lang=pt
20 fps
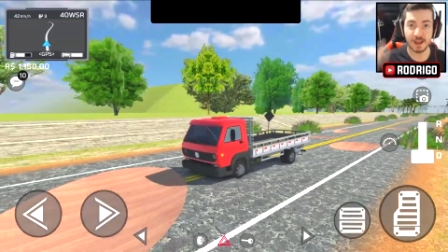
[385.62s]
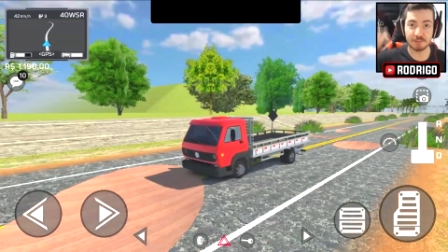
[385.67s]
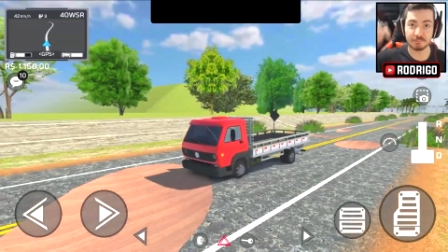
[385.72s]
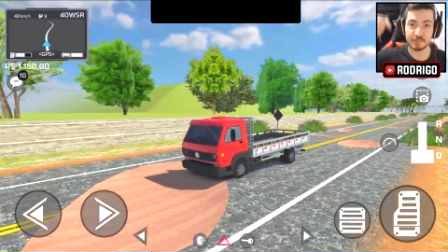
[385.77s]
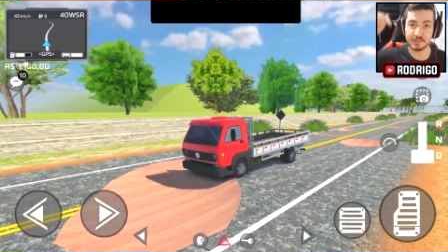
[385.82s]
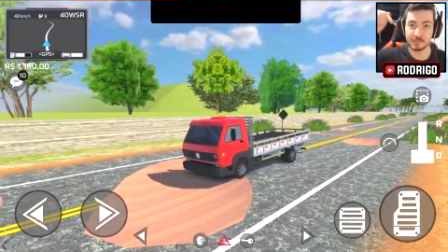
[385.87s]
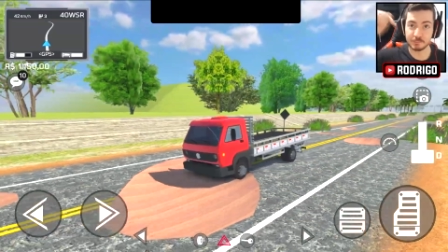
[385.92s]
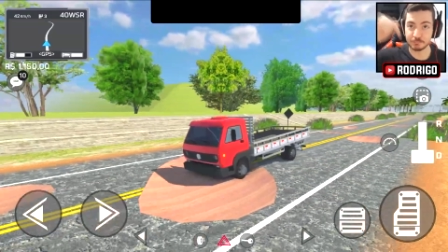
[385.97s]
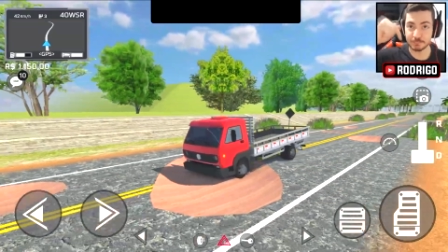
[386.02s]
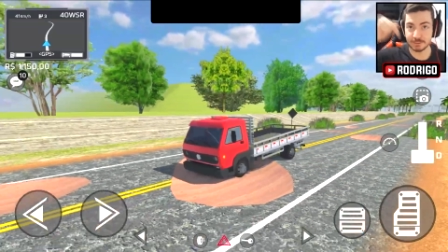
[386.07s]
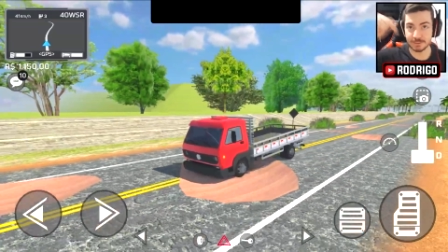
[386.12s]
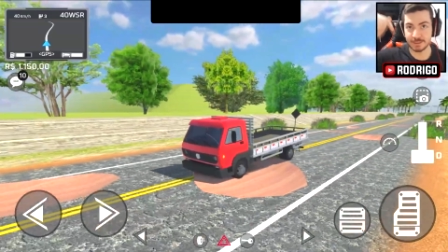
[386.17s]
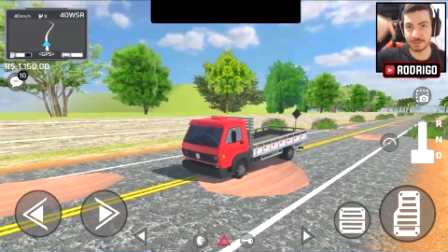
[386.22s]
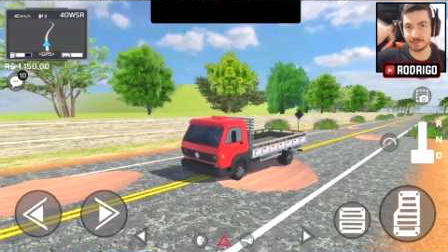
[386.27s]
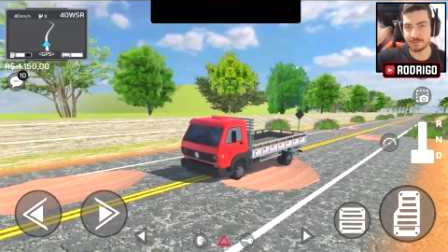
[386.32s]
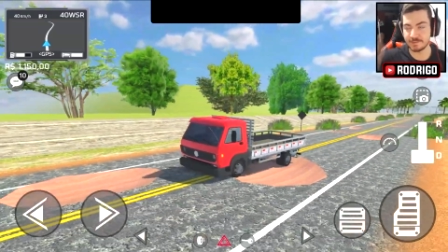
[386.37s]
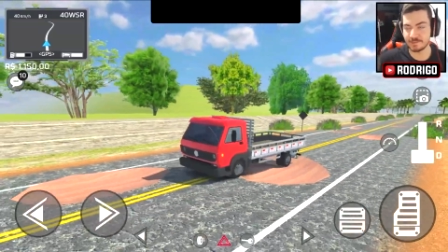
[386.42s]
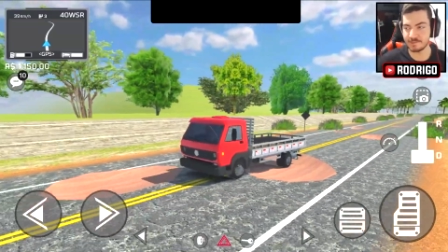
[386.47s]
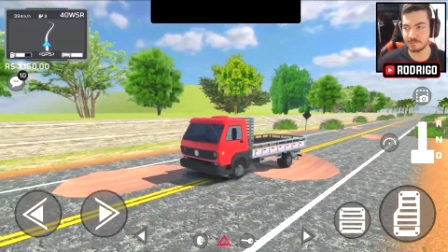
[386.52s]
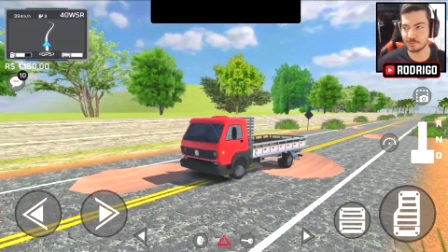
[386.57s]
a versão tá aqui na
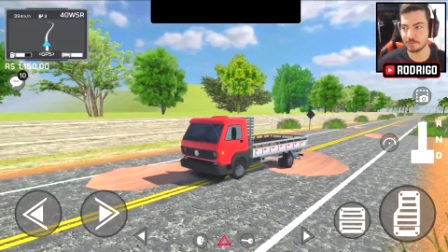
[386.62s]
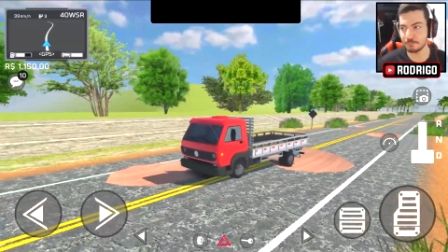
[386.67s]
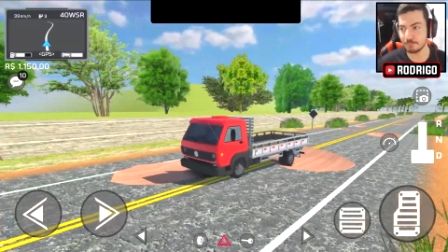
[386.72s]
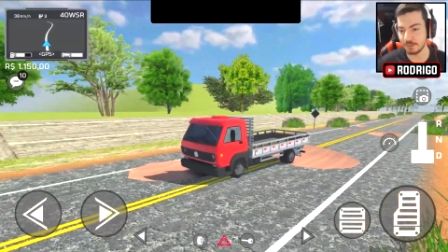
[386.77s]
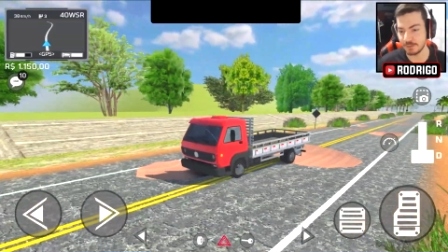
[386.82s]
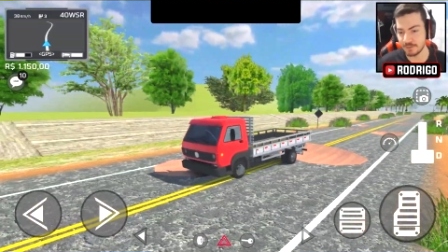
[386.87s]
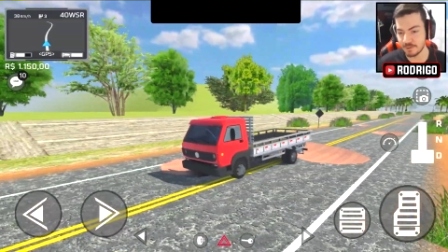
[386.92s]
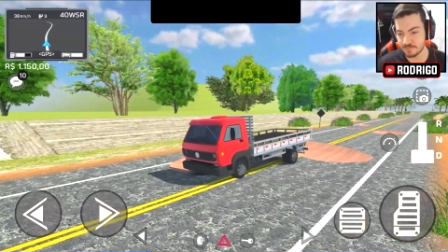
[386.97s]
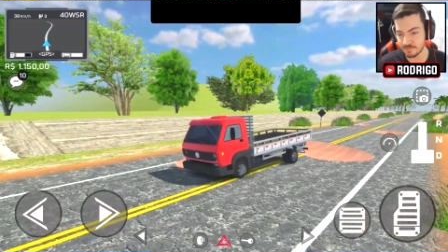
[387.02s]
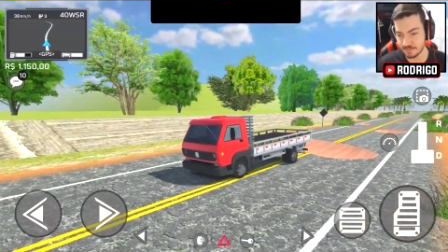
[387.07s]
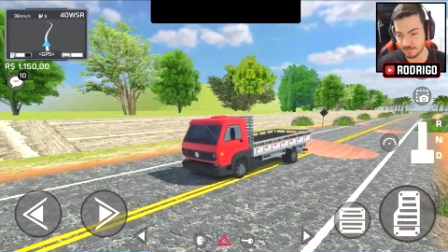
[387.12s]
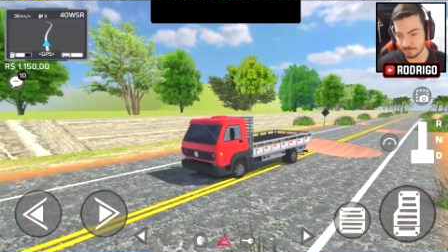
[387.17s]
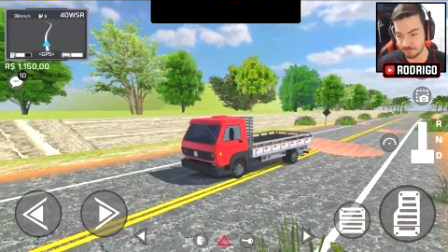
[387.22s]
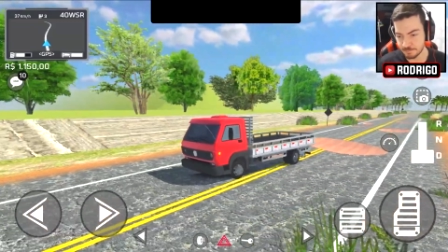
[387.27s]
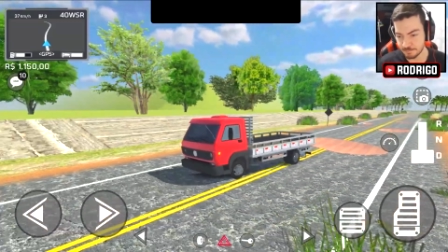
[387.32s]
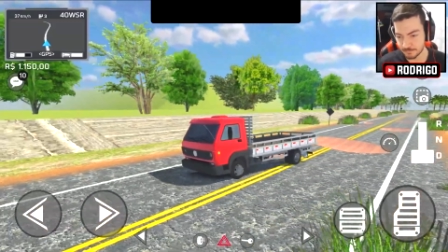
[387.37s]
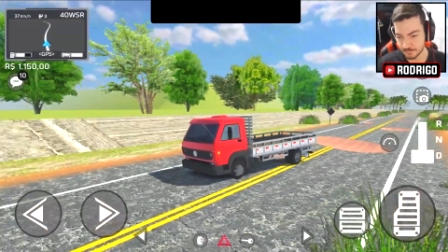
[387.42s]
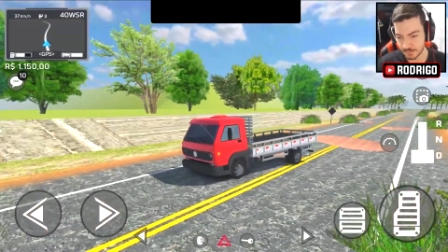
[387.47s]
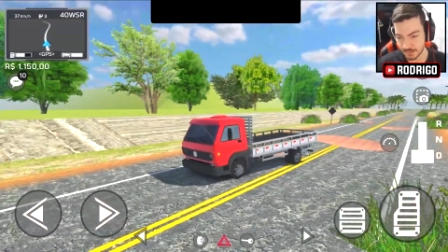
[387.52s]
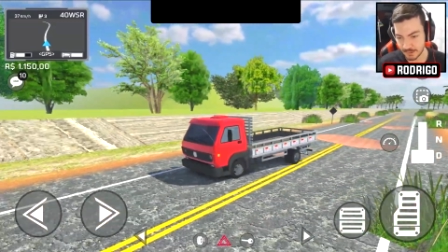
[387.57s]
descrição, beleza?
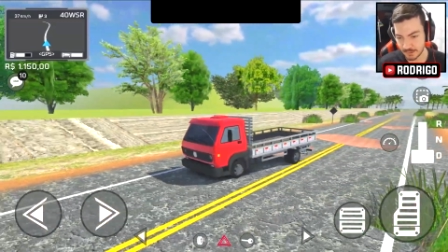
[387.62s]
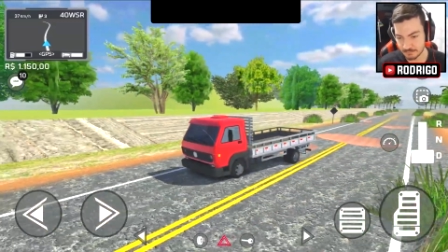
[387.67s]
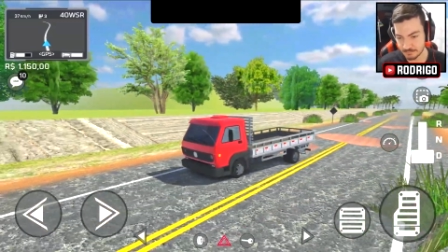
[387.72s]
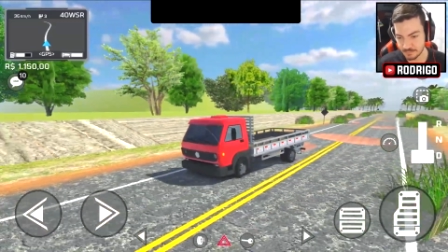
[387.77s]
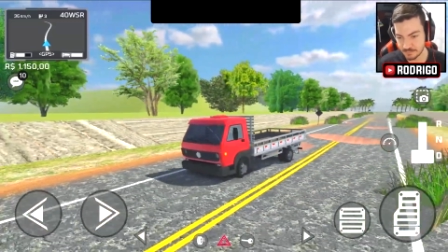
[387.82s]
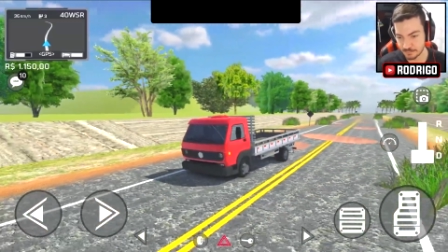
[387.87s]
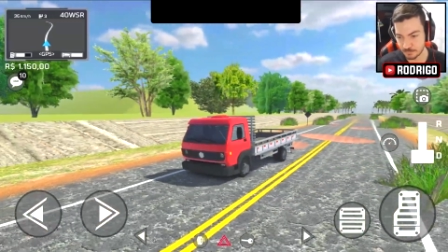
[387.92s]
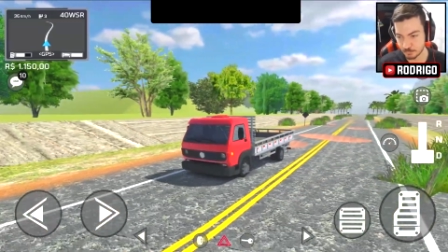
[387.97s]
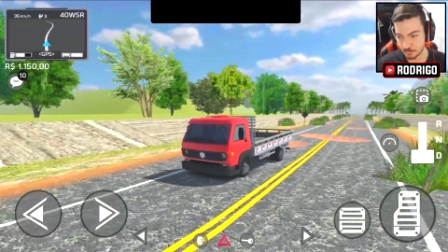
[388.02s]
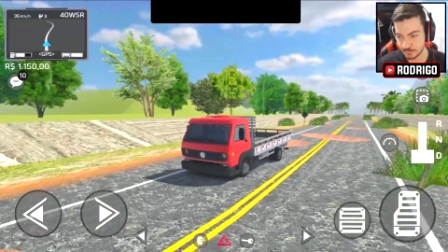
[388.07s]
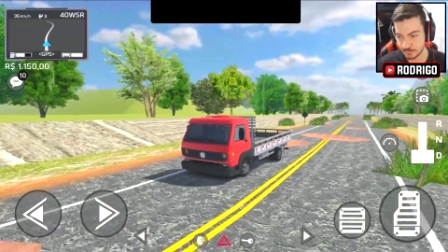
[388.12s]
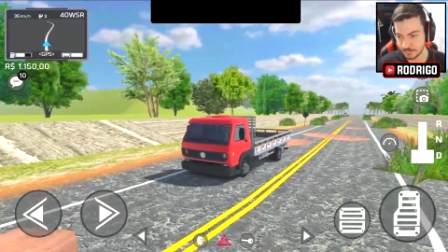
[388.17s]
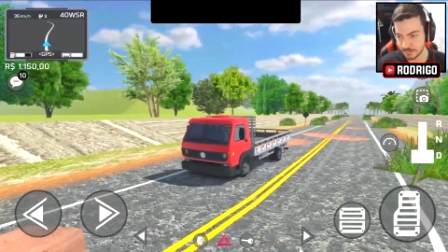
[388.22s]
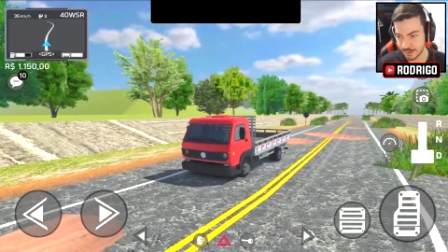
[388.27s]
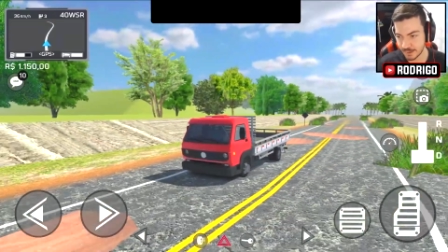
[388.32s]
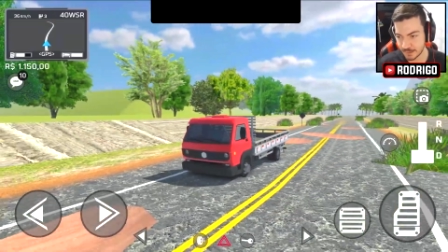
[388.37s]
A versão aí